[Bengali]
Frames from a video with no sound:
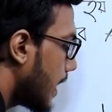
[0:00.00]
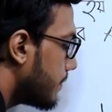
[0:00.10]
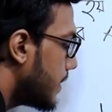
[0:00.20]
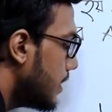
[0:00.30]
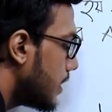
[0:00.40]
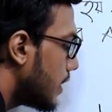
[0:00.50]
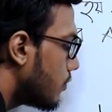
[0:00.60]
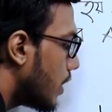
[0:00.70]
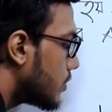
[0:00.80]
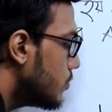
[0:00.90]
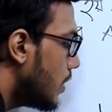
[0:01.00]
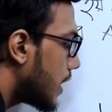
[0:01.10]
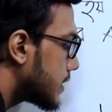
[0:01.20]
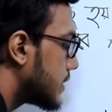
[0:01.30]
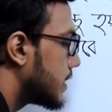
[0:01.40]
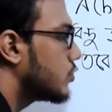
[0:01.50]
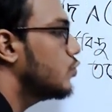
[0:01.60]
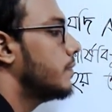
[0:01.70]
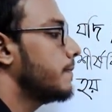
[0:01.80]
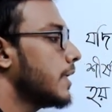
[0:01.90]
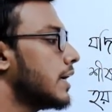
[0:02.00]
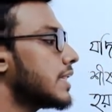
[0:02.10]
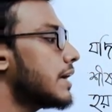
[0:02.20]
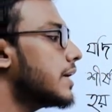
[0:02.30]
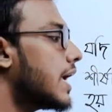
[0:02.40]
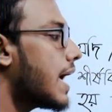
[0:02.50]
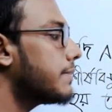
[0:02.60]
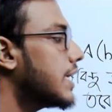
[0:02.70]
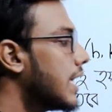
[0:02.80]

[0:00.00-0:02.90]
এ বি ইকুয়াল টু আসতেছে টু তার মানে আমি